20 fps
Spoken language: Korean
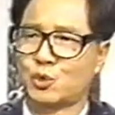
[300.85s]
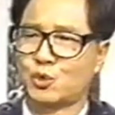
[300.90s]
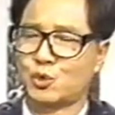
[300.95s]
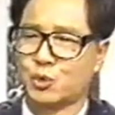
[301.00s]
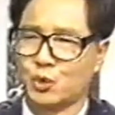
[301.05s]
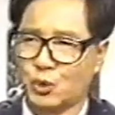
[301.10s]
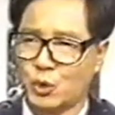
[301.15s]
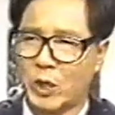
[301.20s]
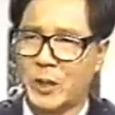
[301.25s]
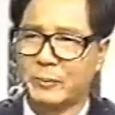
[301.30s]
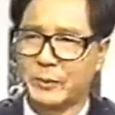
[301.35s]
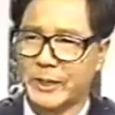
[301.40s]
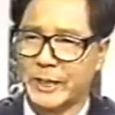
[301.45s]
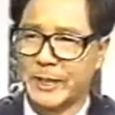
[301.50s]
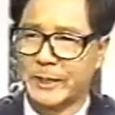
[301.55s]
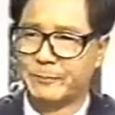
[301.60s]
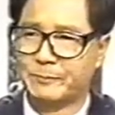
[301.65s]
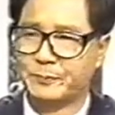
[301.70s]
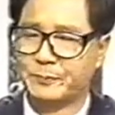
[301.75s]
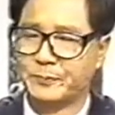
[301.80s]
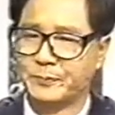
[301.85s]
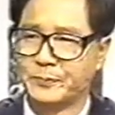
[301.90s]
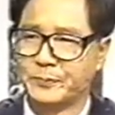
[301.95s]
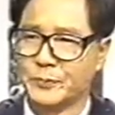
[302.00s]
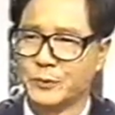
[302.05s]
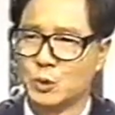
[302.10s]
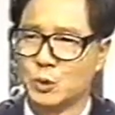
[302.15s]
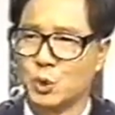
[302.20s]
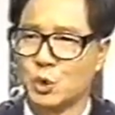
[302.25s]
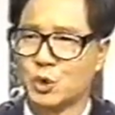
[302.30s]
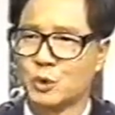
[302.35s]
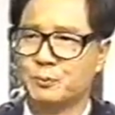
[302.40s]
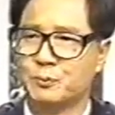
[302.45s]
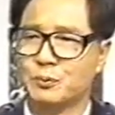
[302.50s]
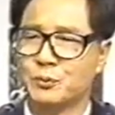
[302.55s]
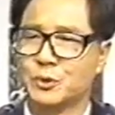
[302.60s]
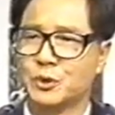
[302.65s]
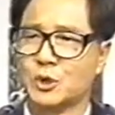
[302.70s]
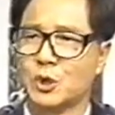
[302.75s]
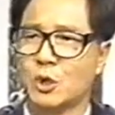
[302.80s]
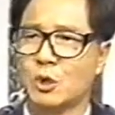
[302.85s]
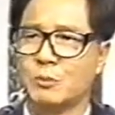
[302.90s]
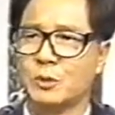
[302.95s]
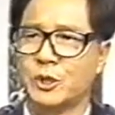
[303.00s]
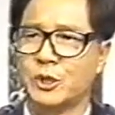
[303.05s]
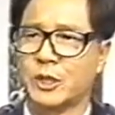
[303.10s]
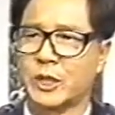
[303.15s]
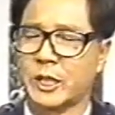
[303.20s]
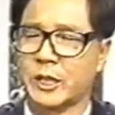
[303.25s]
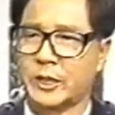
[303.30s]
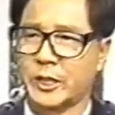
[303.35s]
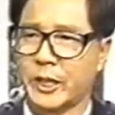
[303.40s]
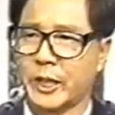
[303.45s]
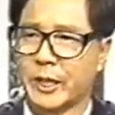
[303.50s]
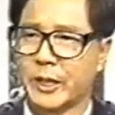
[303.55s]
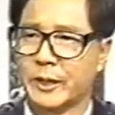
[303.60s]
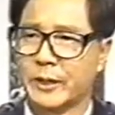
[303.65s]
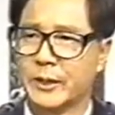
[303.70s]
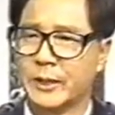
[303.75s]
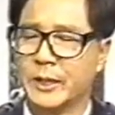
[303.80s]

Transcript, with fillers: 중요합니다. 요즘 젊은이들한테